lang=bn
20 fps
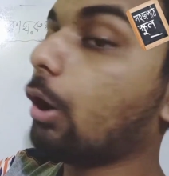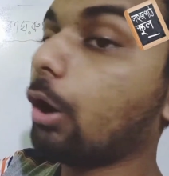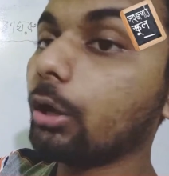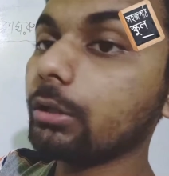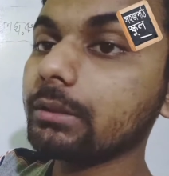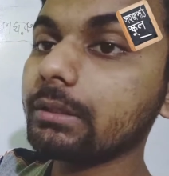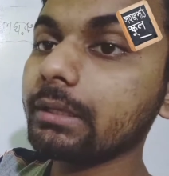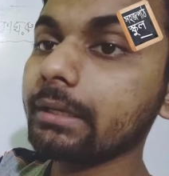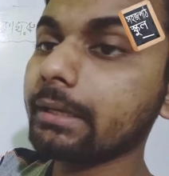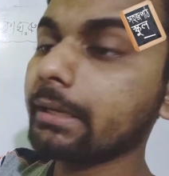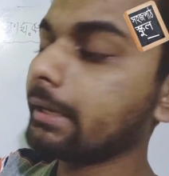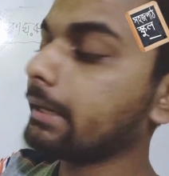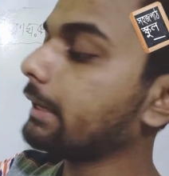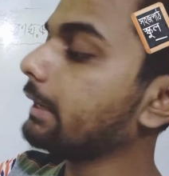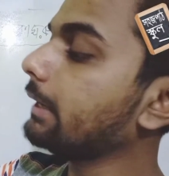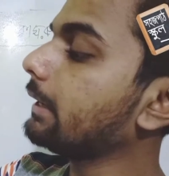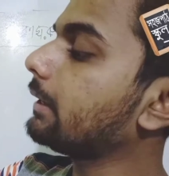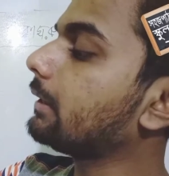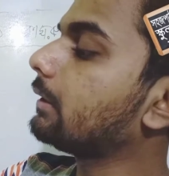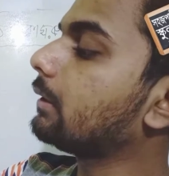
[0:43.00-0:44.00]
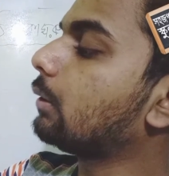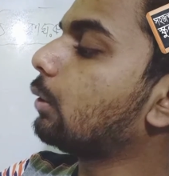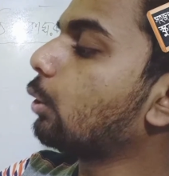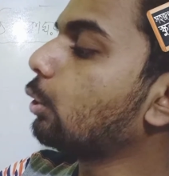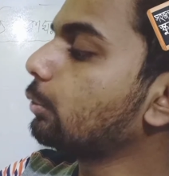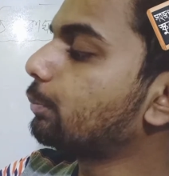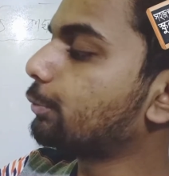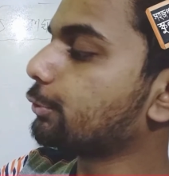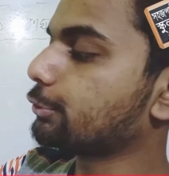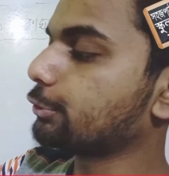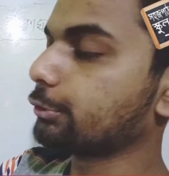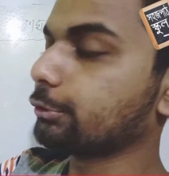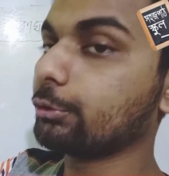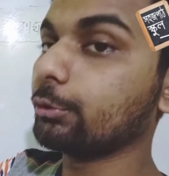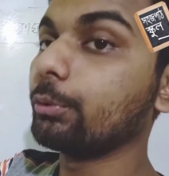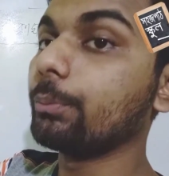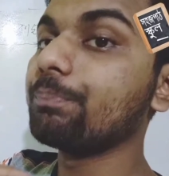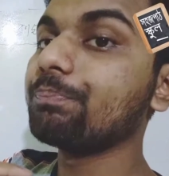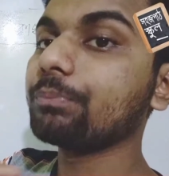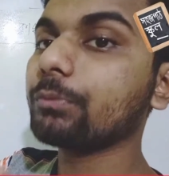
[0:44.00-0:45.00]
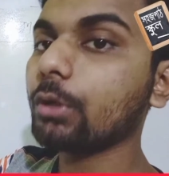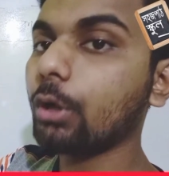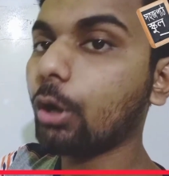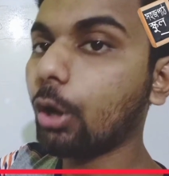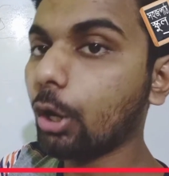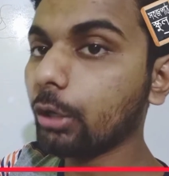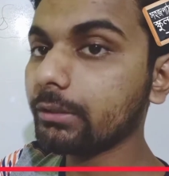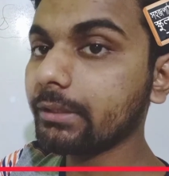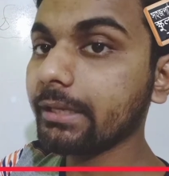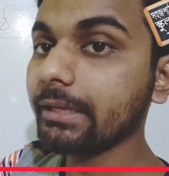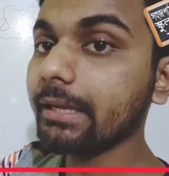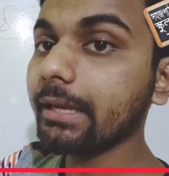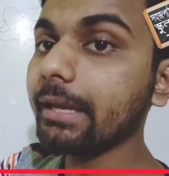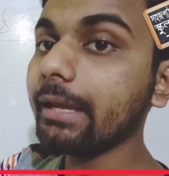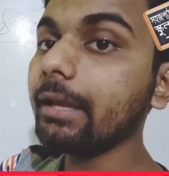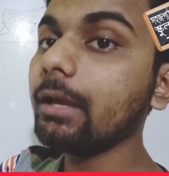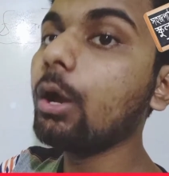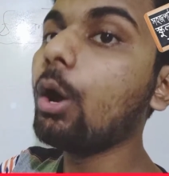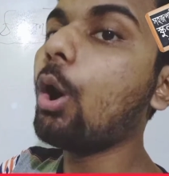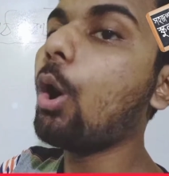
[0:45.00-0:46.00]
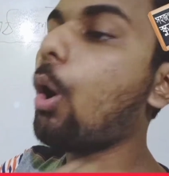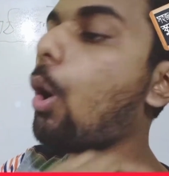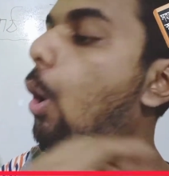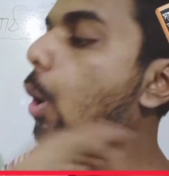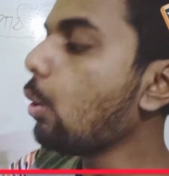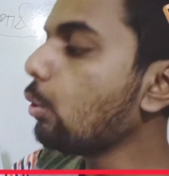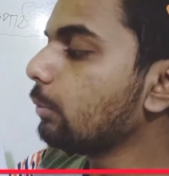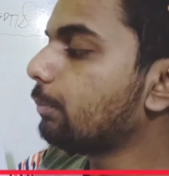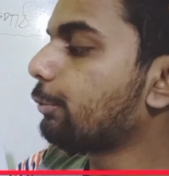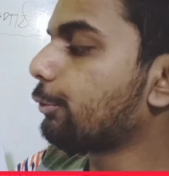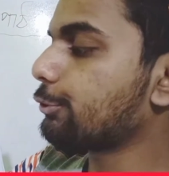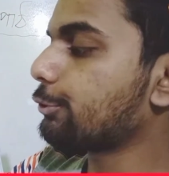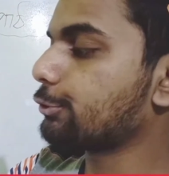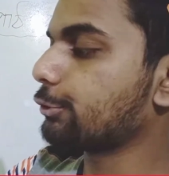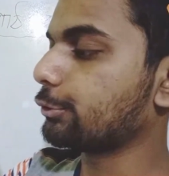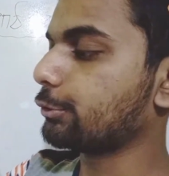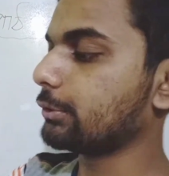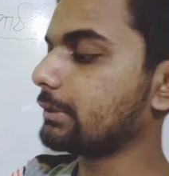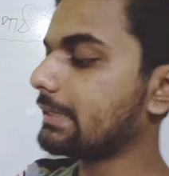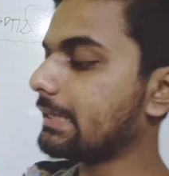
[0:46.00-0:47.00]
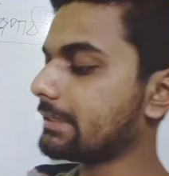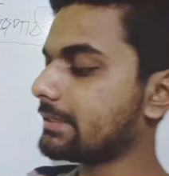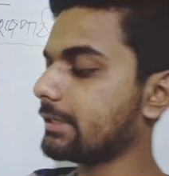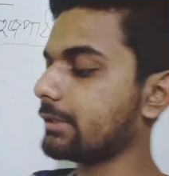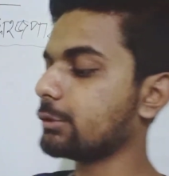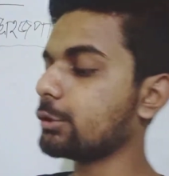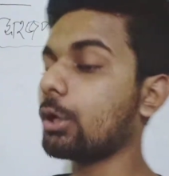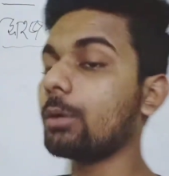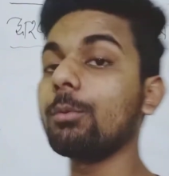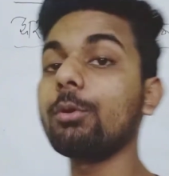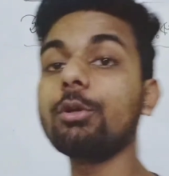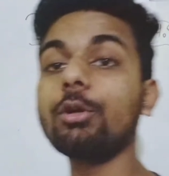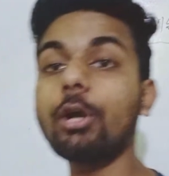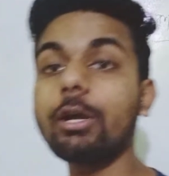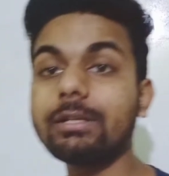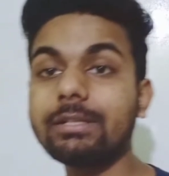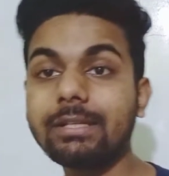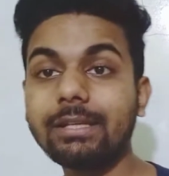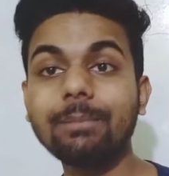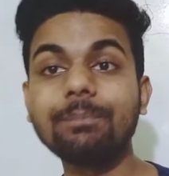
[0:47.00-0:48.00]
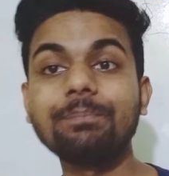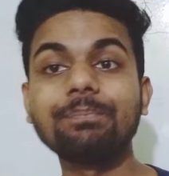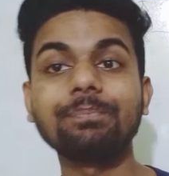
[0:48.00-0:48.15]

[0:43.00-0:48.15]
অ থেকে ও পর্যন্ত অ থেকে ও পর্যন্ত ঠিক আছে স্বরবর্ণ কয়টি